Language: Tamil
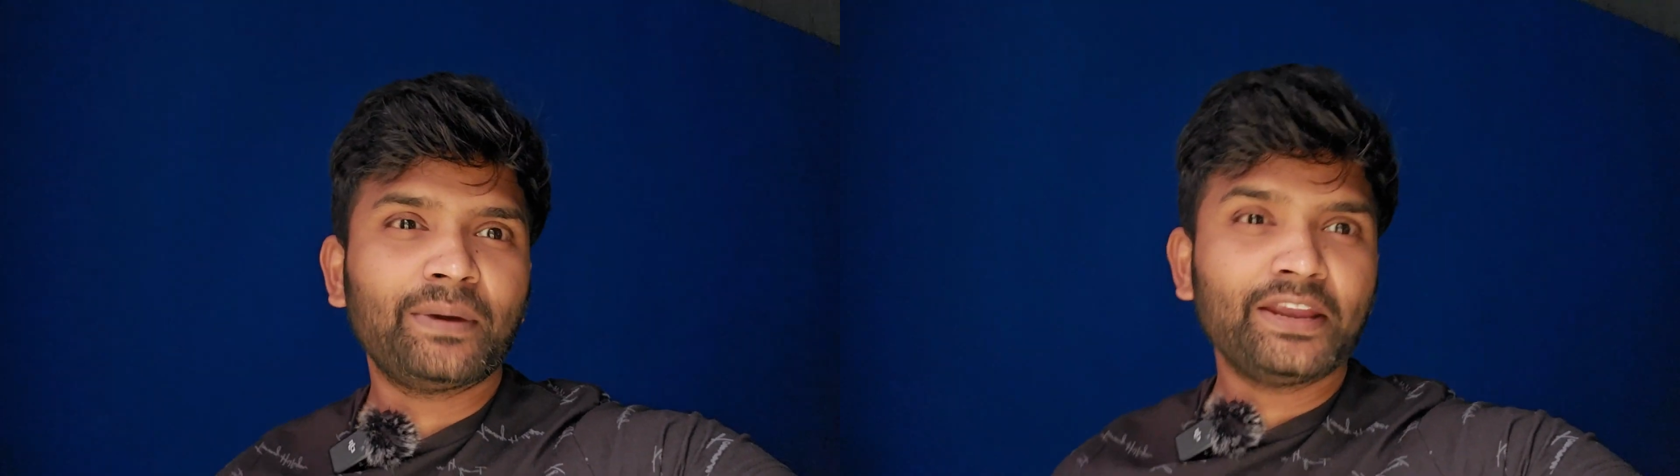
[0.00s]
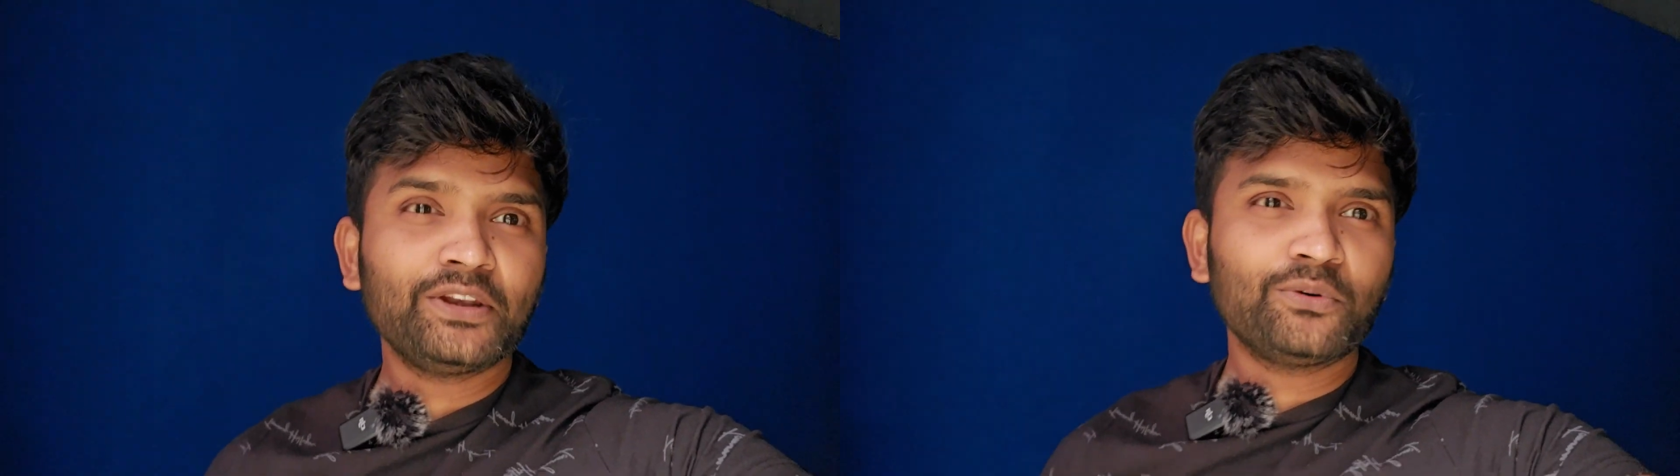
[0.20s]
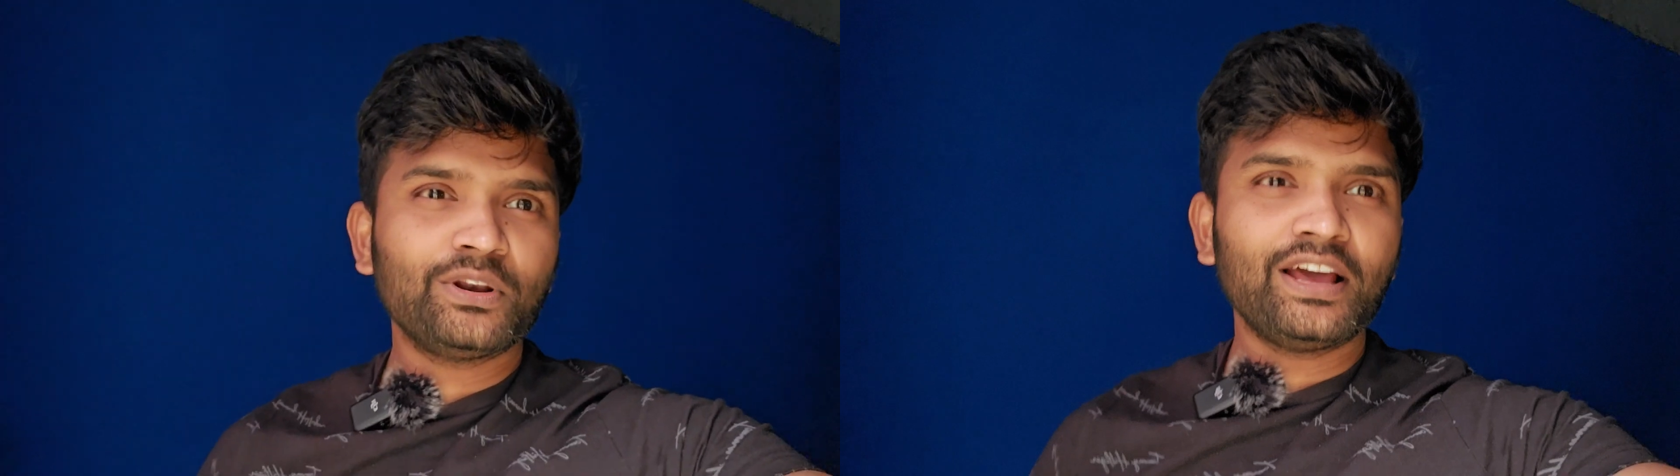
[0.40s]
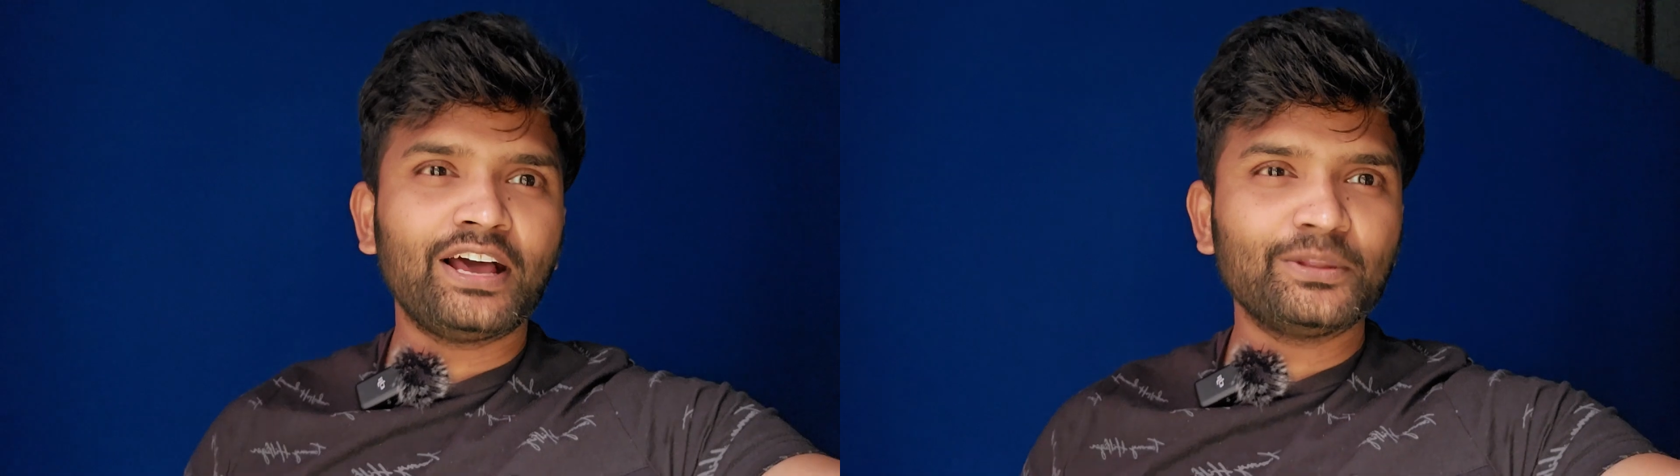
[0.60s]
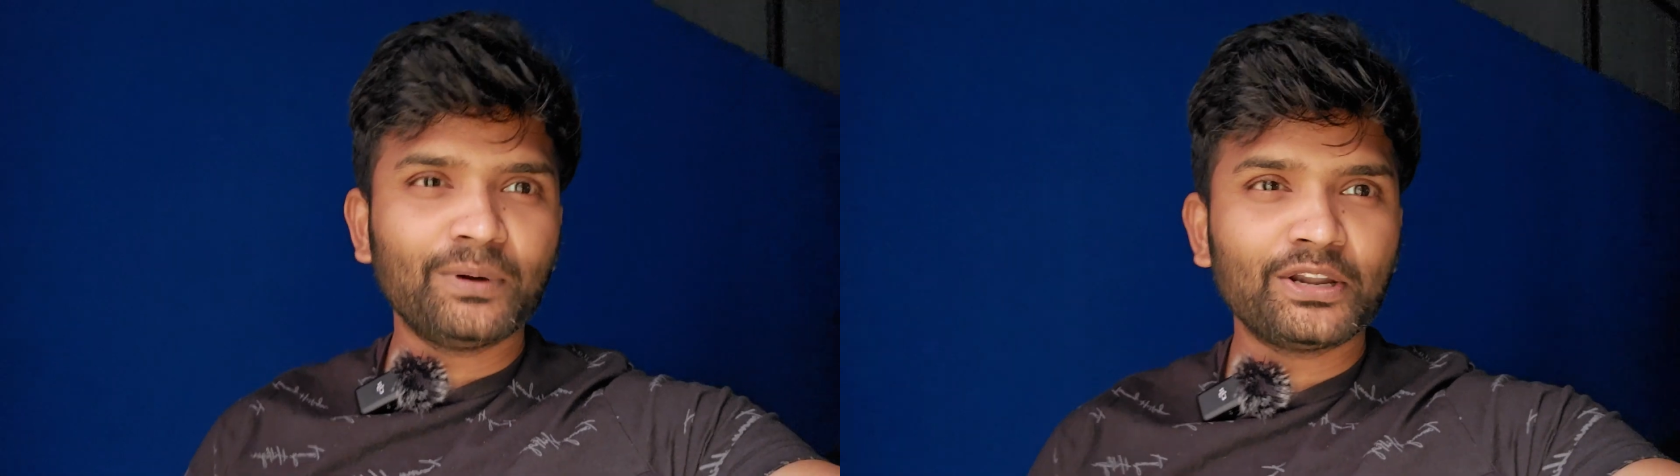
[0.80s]
மைண்டுக்குள்ளே
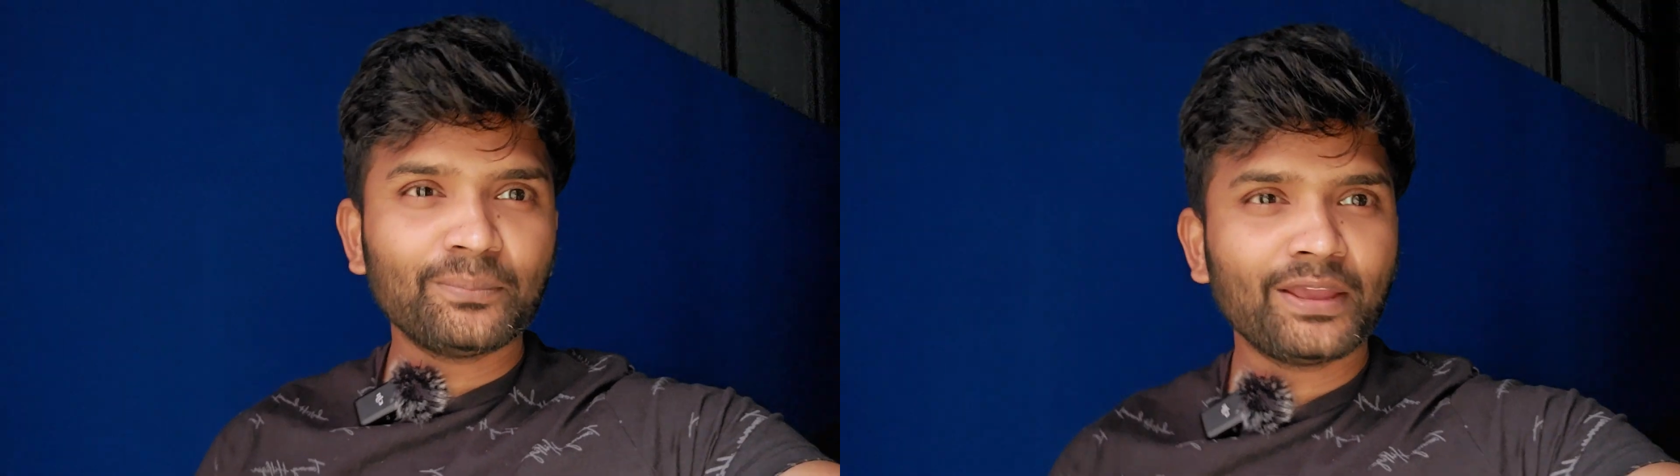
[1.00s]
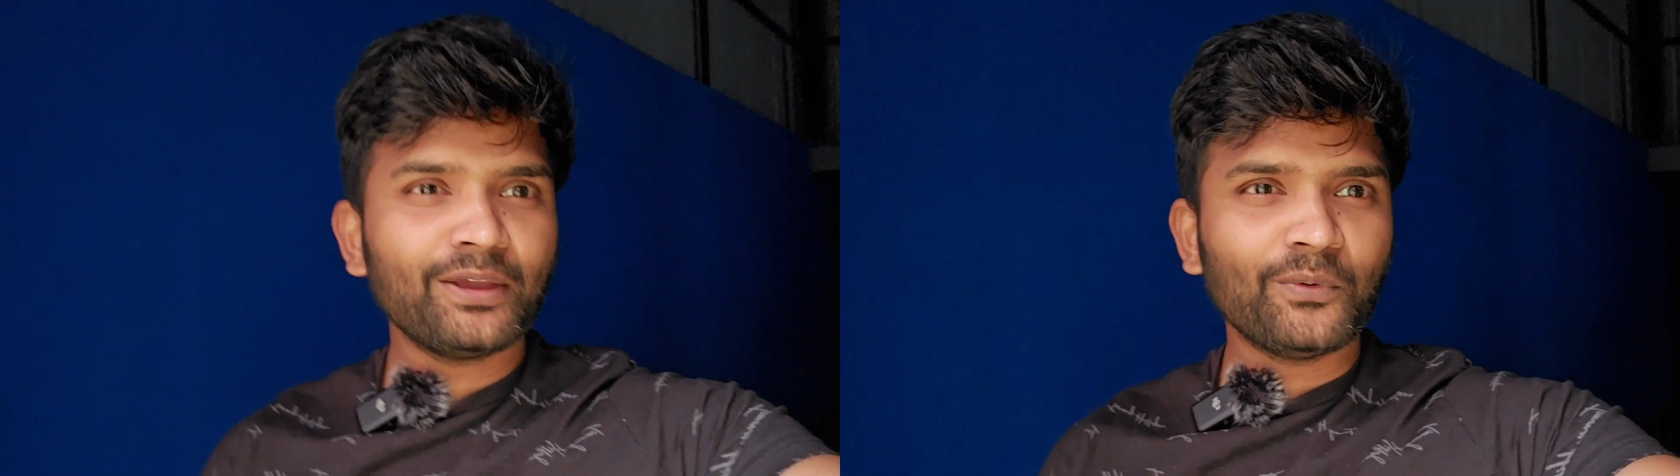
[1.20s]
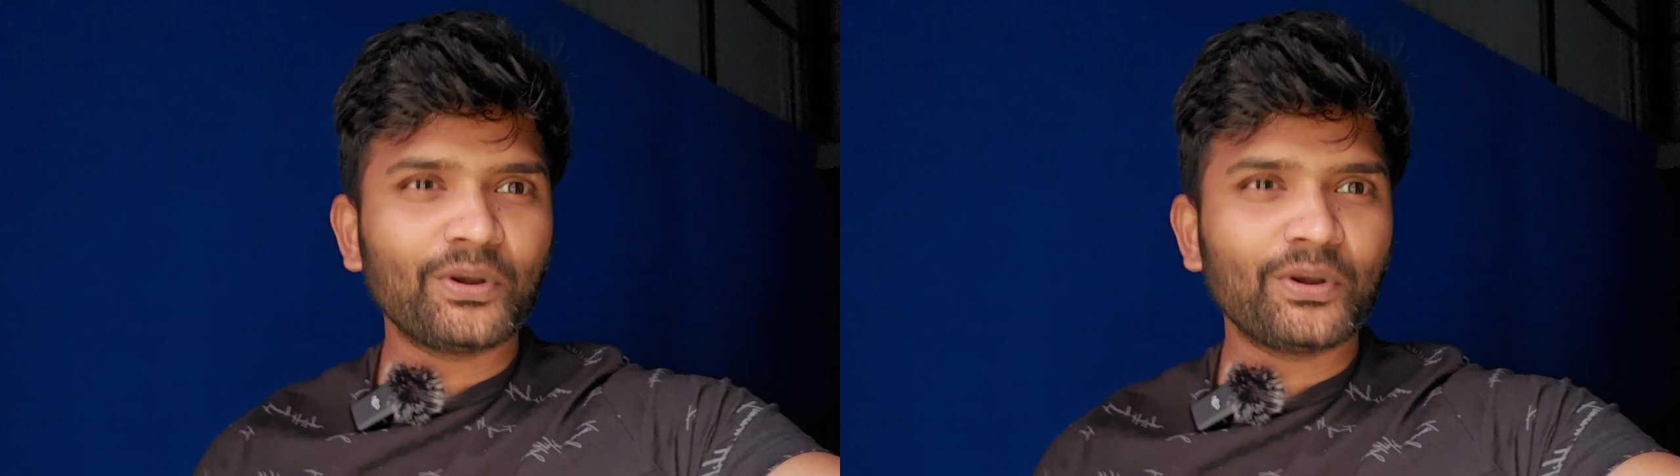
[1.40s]
அது மட்டுமே